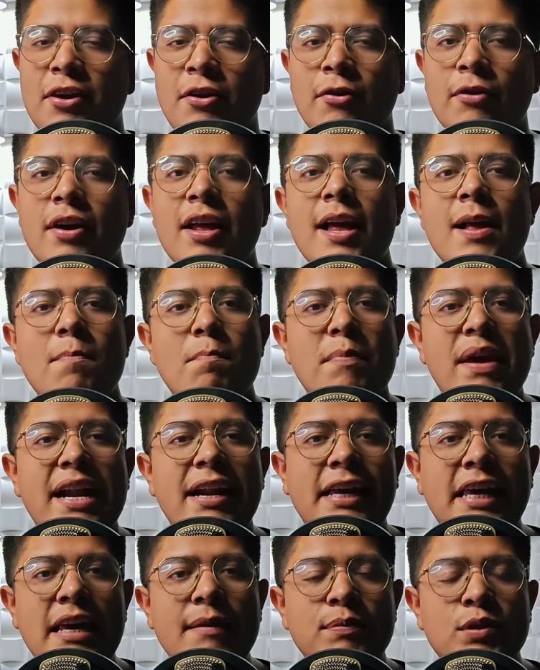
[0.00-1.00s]
año,
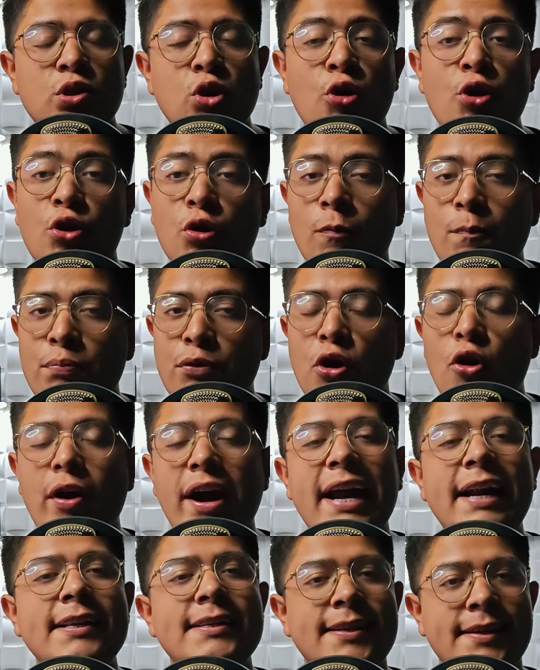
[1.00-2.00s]
Mel Gibson
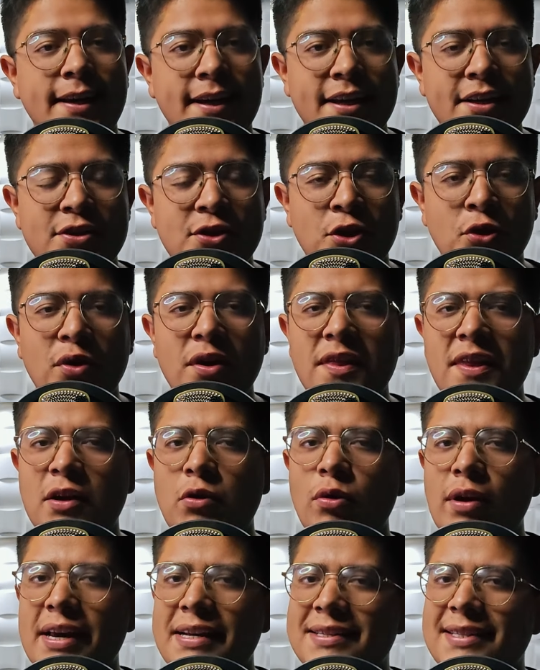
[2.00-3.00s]
rompió el silencio y
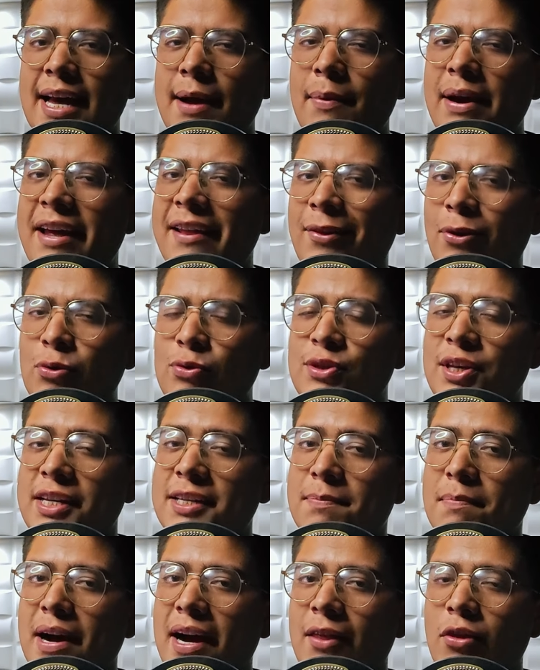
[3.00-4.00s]
dijo que estaba
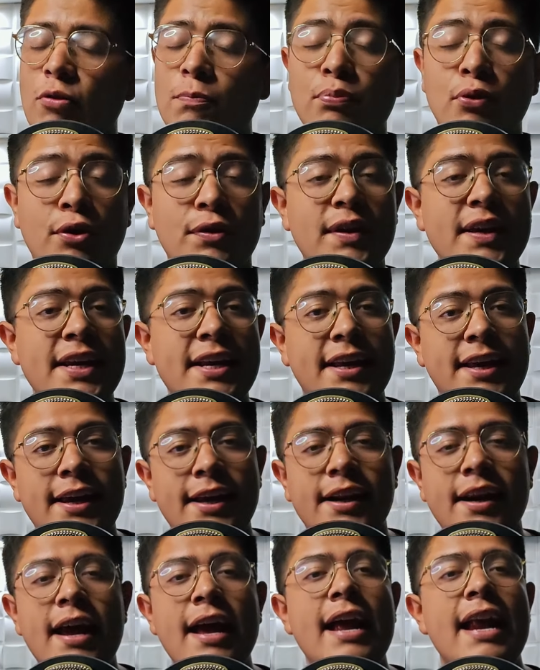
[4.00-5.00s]
entusiasmado por
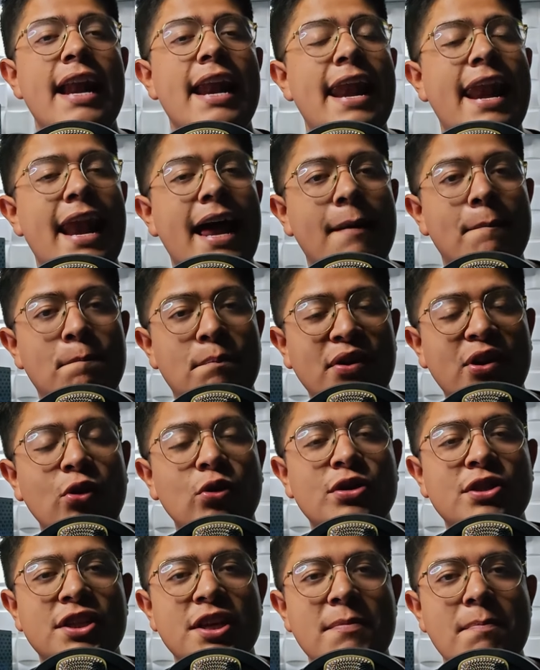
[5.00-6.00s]
dirigir la
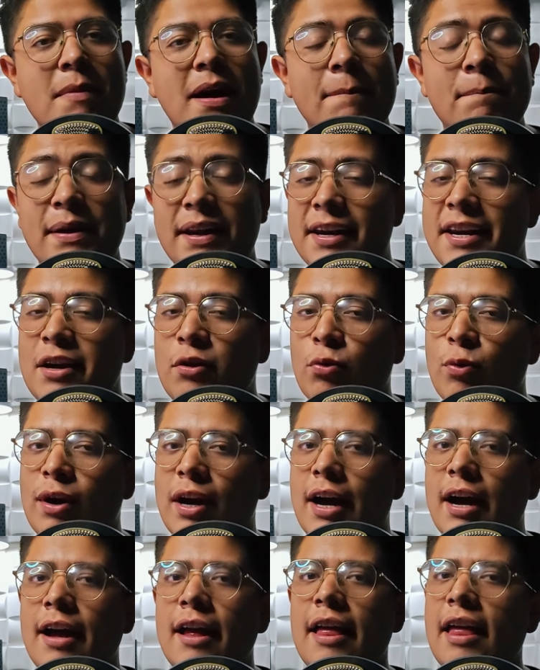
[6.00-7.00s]
próxima
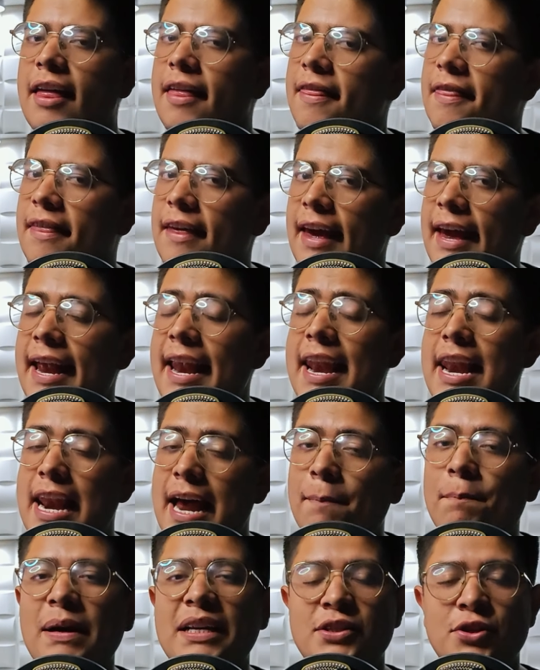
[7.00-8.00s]
película de
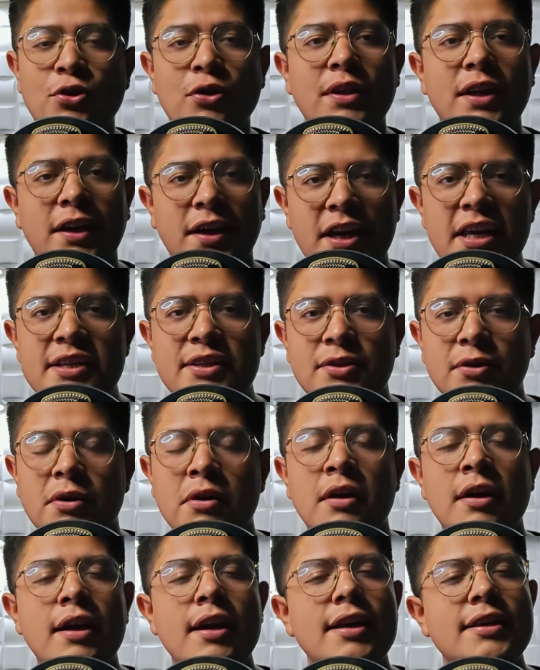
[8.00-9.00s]
La Pasión de
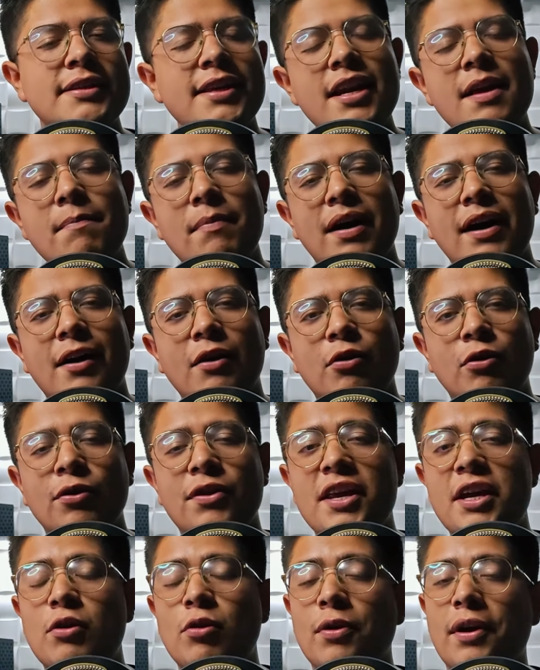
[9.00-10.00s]
Cristo. Sin
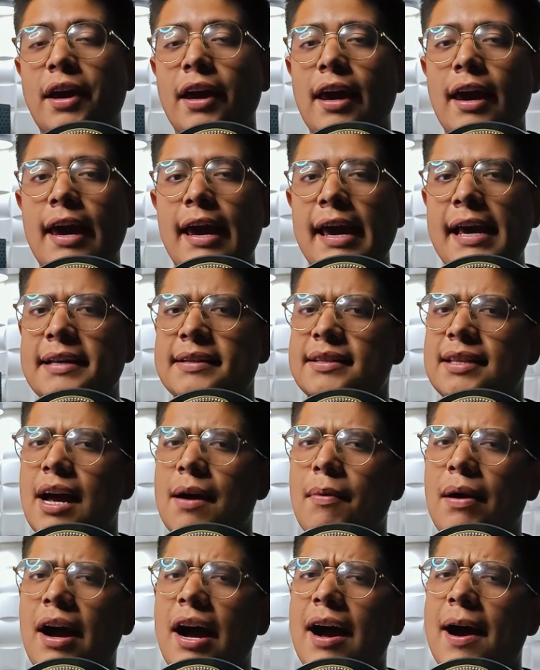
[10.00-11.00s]
embargo, dijo que
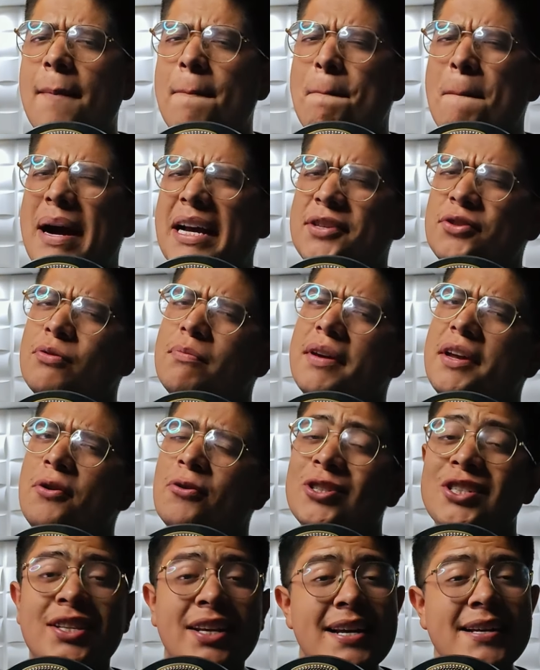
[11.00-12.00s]
estaba a más o
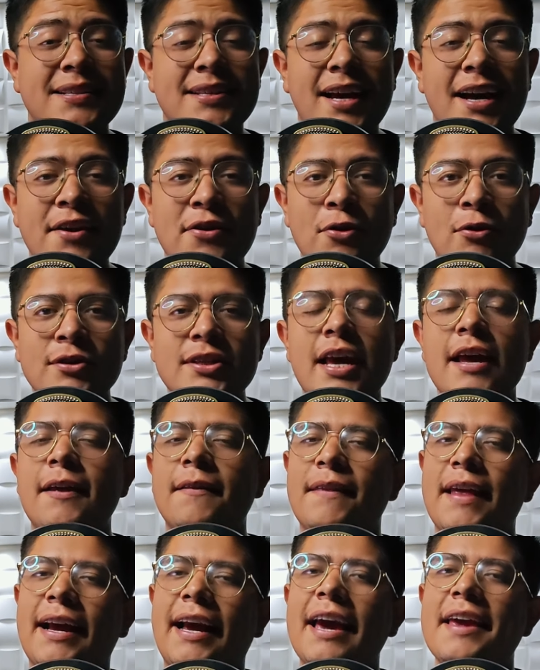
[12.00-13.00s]
menos tres años
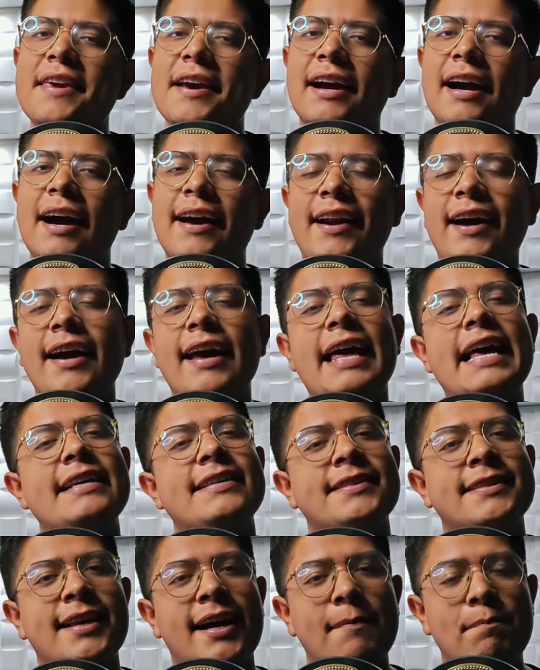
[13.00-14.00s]
de que llegara
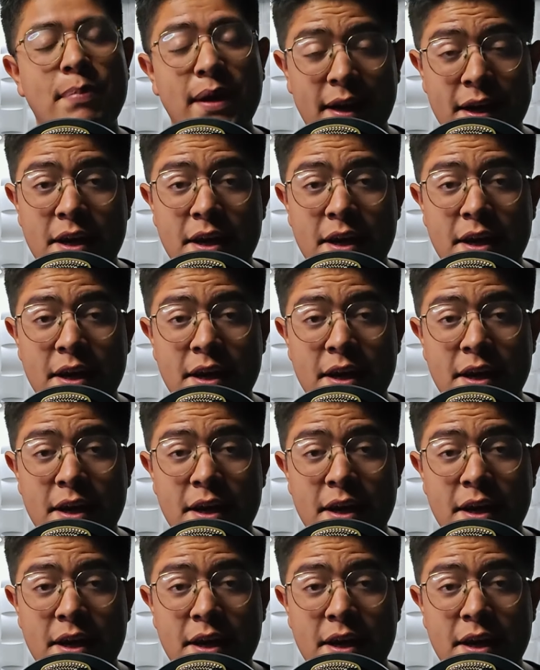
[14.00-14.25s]
esta